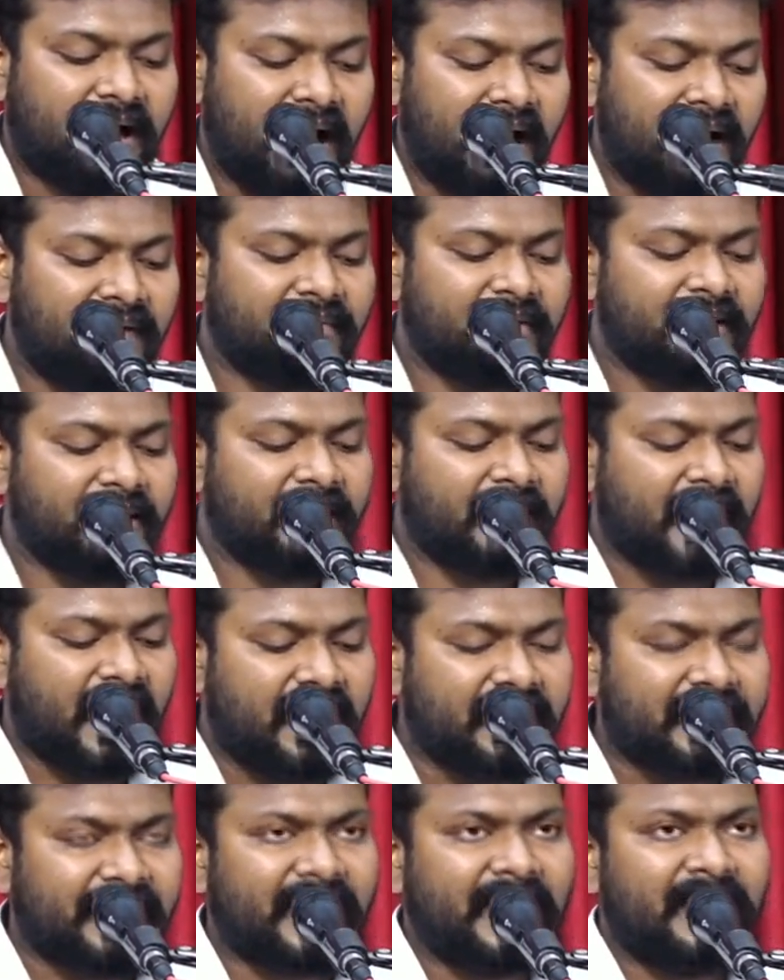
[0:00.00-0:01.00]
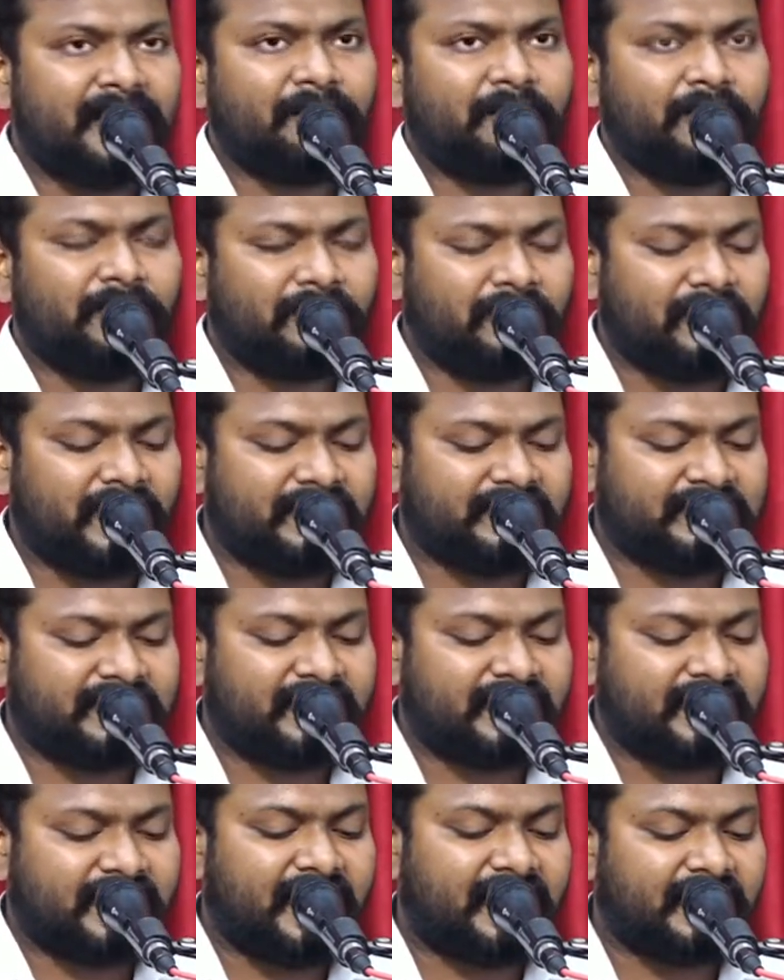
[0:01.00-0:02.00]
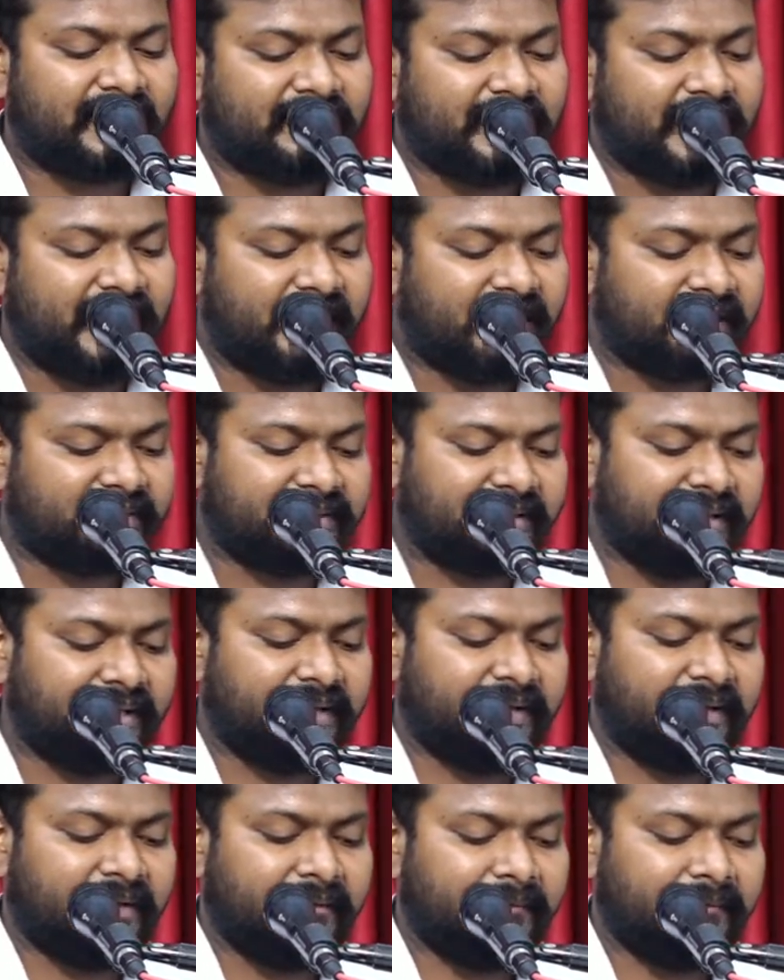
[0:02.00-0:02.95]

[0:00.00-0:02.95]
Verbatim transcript: அவர் அங்கே முன்குறித்திருக்கிறார் அந்த இடத்தை